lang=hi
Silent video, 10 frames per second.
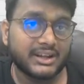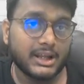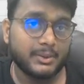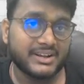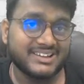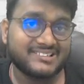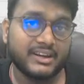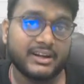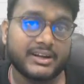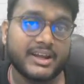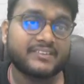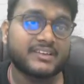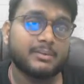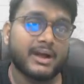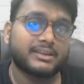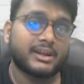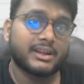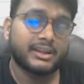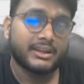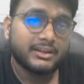गवर्नेंस इंडेक्स की बात
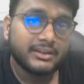करेंगे